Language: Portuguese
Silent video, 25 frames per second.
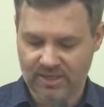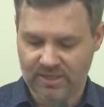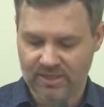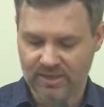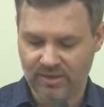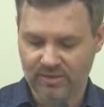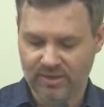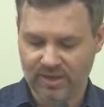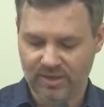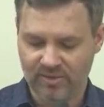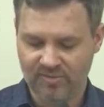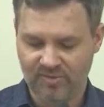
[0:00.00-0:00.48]
E
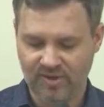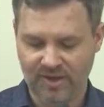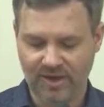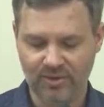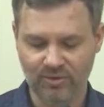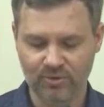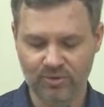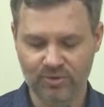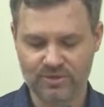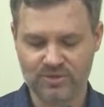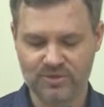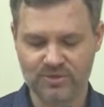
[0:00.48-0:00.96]
eu quero
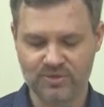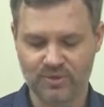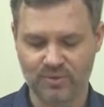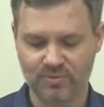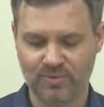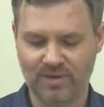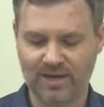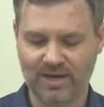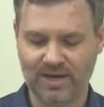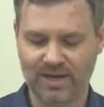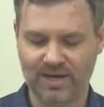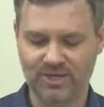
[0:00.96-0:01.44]
falar hoje
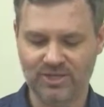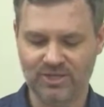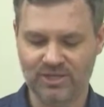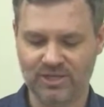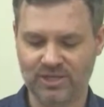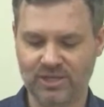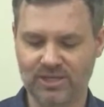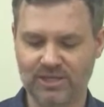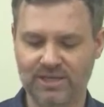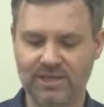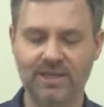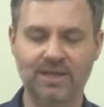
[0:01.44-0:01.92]
sobre a
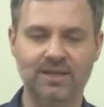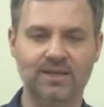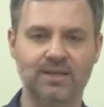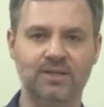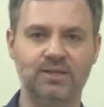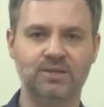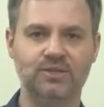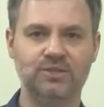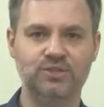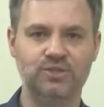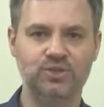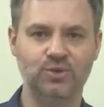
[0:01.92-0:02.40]
cartilha
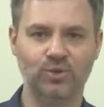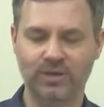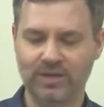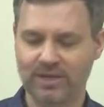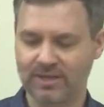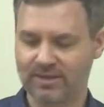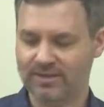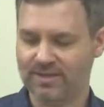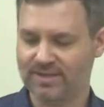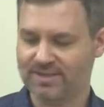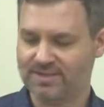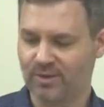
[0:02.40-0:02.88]
de
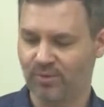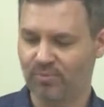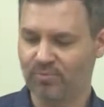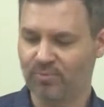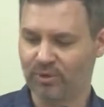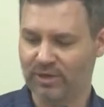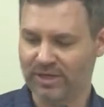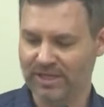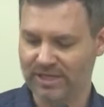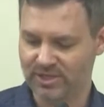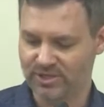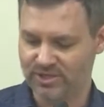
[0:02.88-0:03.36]
orientação
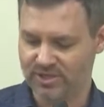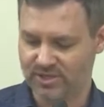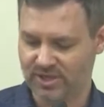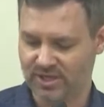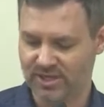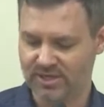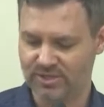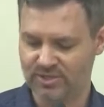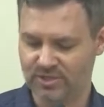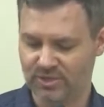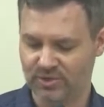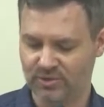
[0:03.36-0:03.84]

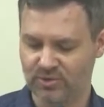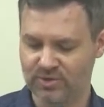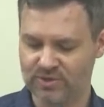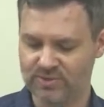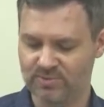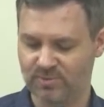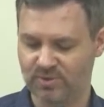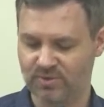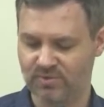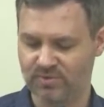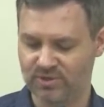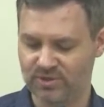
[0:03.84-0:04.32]
política de
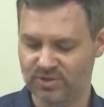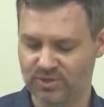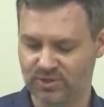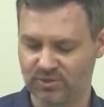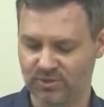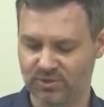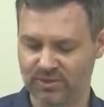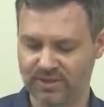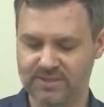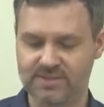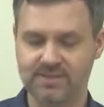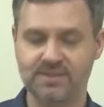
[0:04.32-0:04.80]

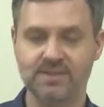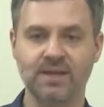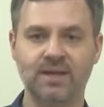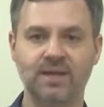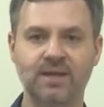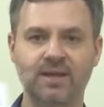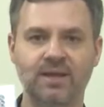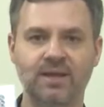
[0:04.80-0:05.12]
2022